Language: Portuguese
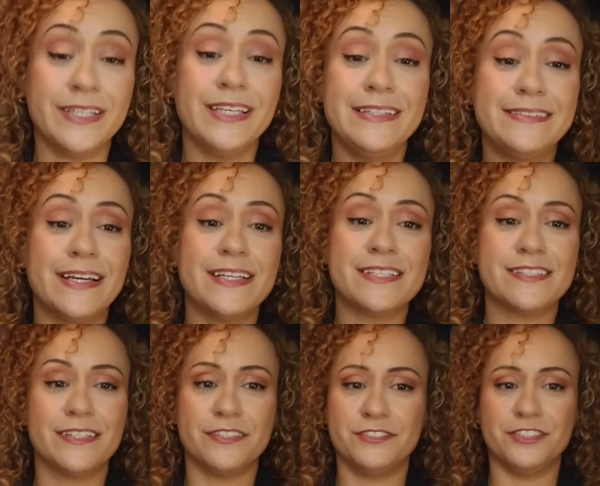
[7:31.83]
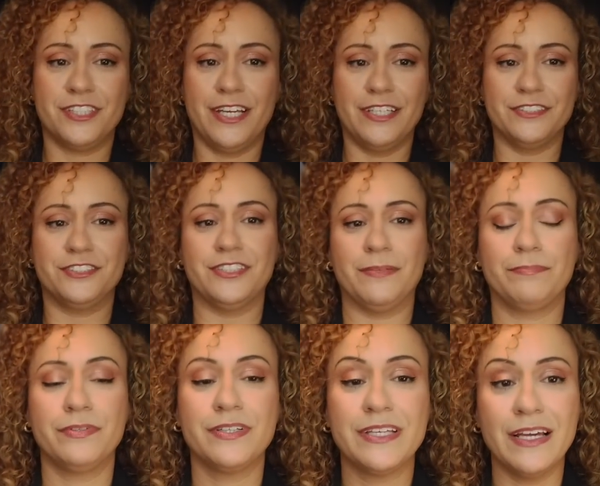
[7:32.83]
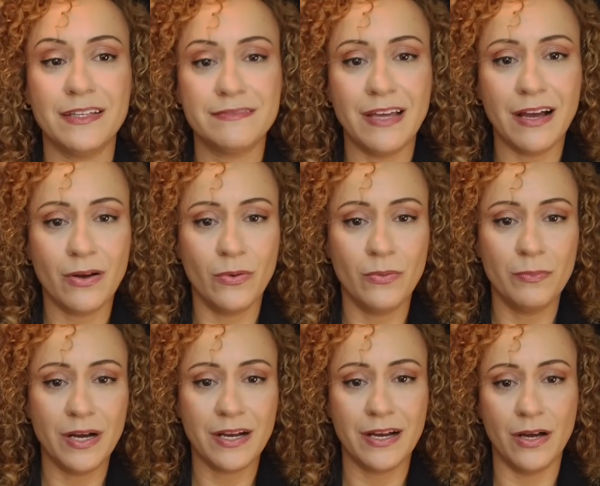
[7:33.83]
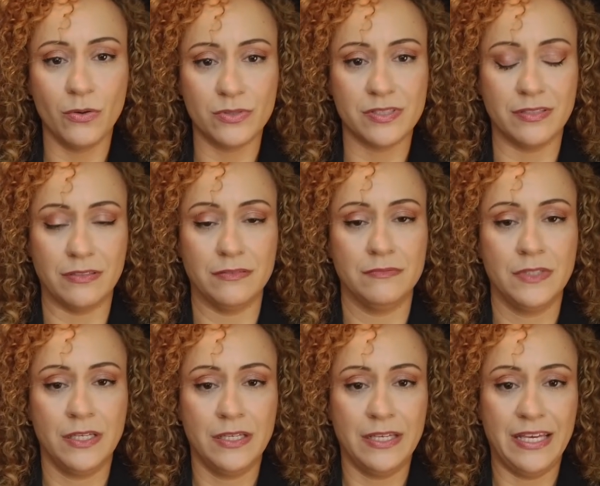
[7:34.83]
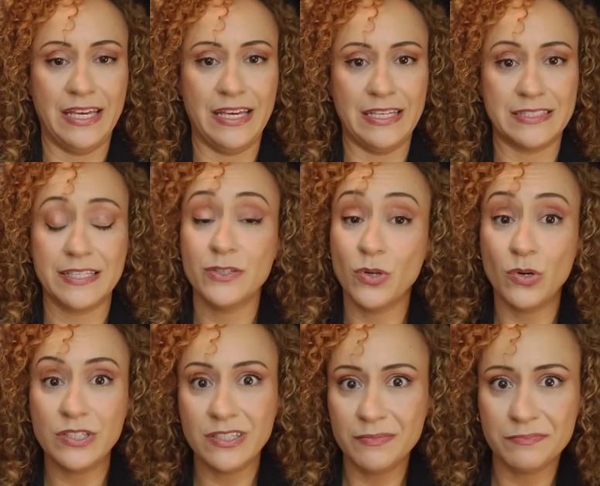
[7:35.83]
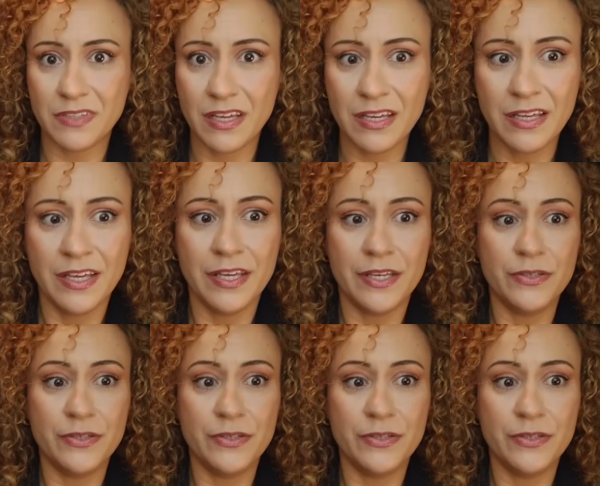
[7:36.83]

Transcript: Olha que interessante, gente, porque ela tá com uma calça é, cenoura, né?